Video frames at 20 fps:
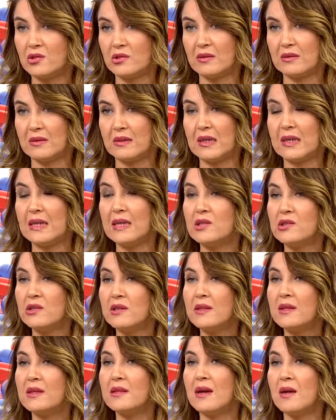dışında
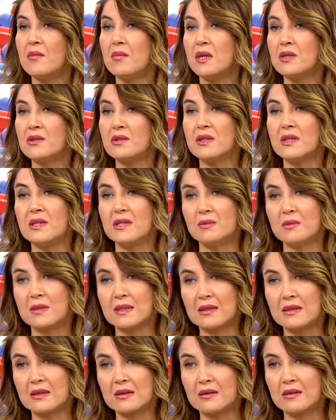eşlik eden başka hiçbir
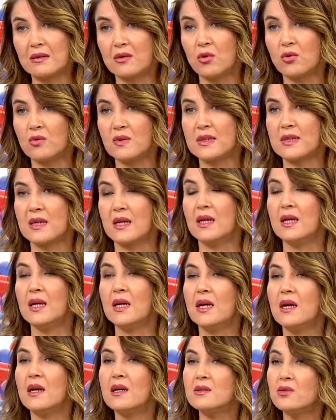sıkıntı yoksa
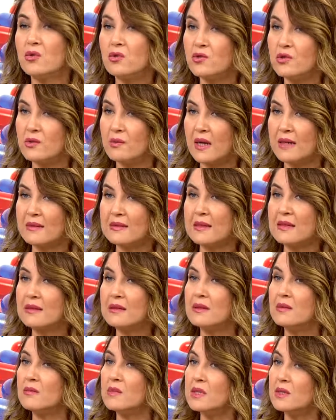az önce
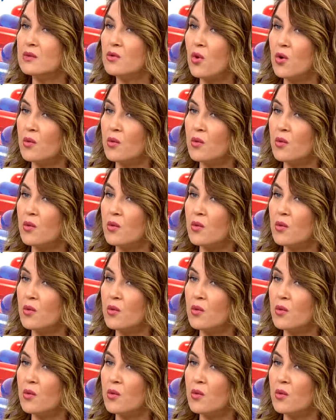bahsettiğimiz